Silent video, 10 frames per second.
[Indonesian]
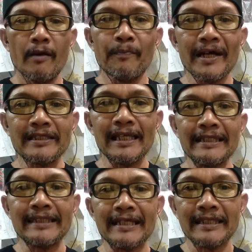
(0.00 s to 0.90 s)

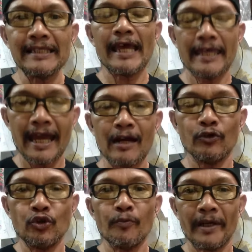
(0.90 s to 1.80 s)
fasilitasi saya
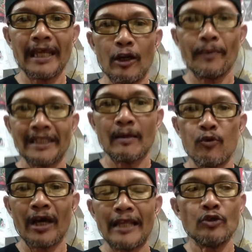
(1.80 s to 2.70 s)
untuk berdialog berata
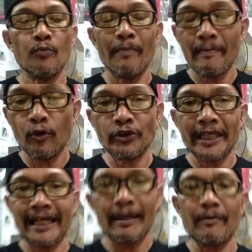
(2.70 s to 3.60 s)
buka langsung
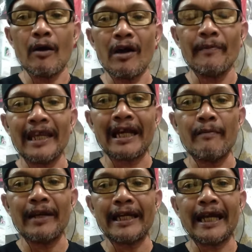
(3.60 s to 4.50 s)
membuktikan bahwa
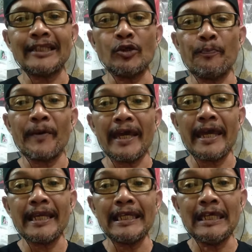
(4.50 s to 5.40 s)
mereka-mereka itu
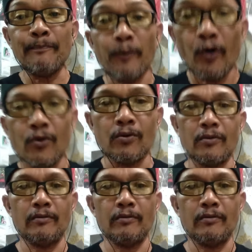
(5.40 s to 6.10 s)
penipu.